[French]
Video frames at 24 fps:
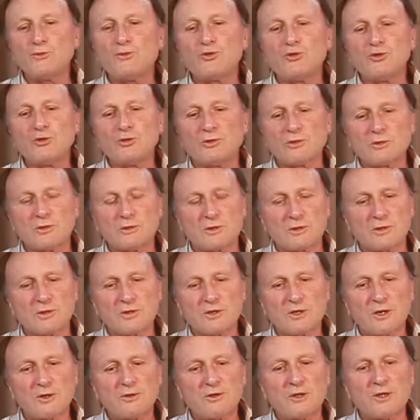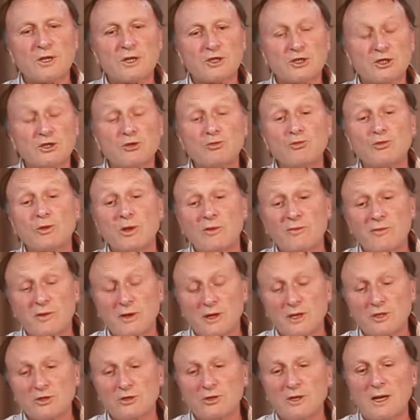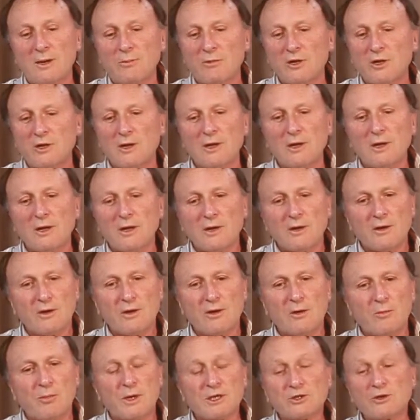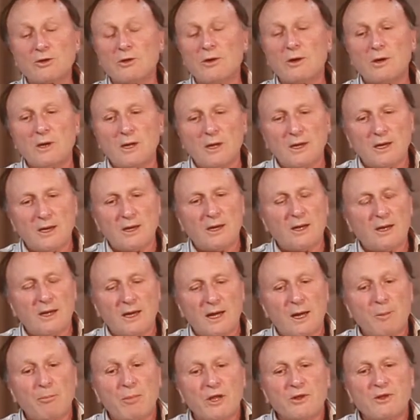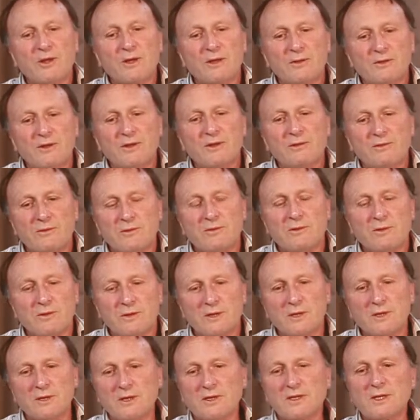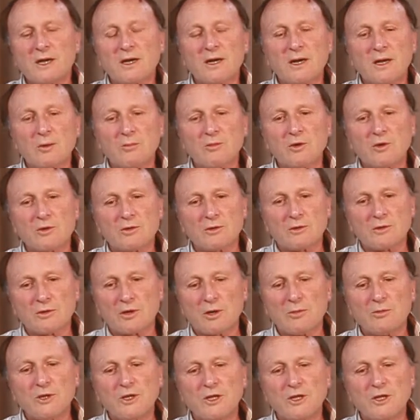fusion, qui serait une énergie tout à fait raisonnable, parce qu'elle eh, n'a pas des, désagréments comme